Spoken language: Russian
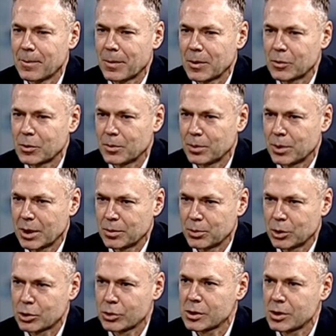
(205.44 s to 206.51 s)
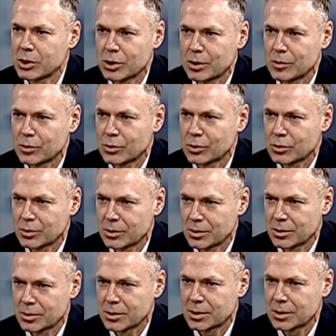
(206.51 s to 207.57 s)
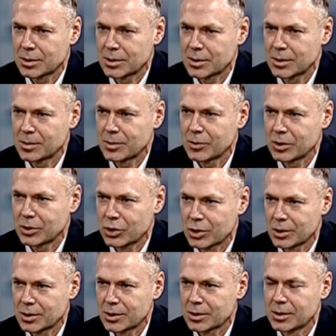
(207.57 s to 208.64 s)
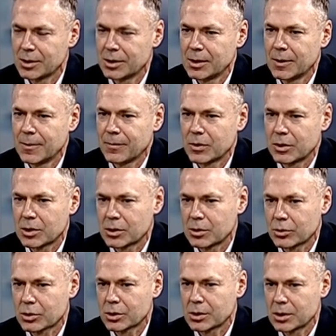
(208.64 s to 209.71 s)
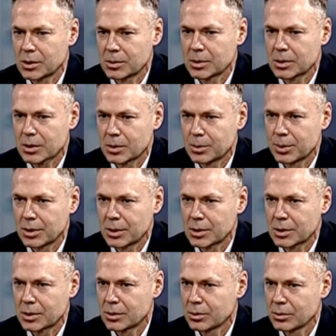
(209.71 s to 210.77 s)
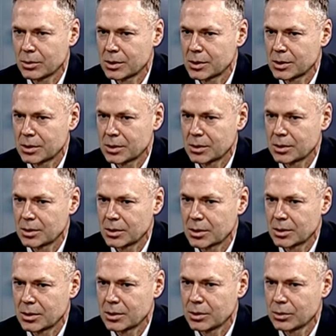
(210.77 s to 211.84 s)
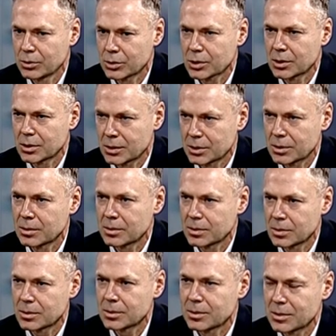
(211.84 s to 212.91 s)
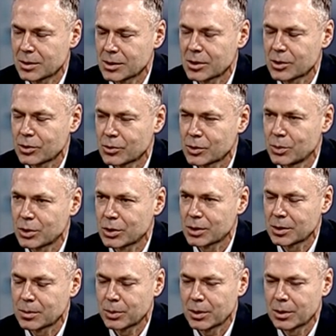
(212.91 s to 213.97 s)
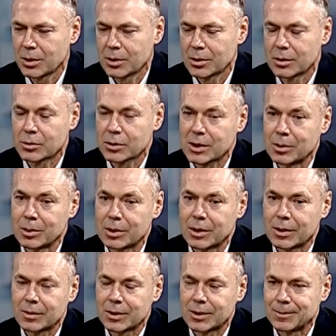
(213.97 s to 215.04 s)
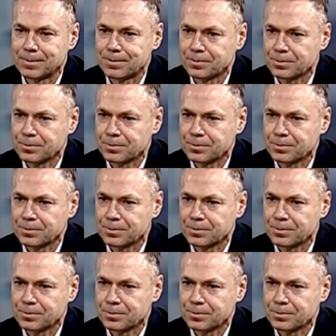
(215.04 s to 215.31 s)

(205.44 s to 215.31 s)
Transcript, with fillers: Вот пришлось начинать все с самого начала. С сложностями компания столкнулась, и отдать должное, э, достаточно успешно их преодолела. Но самое главное